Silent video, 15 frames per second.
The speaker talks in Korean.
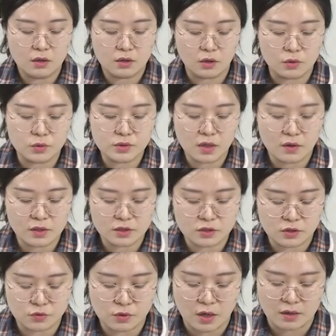결혼 생활이
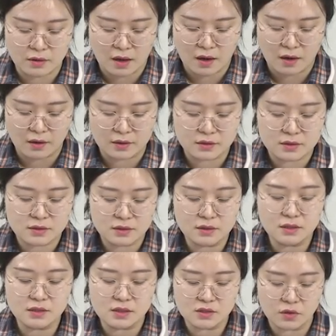지루하다,
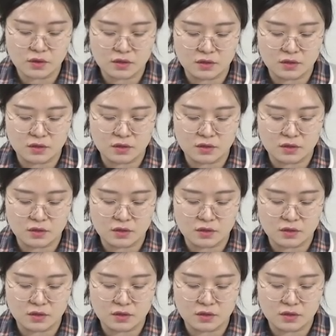싱글 시절이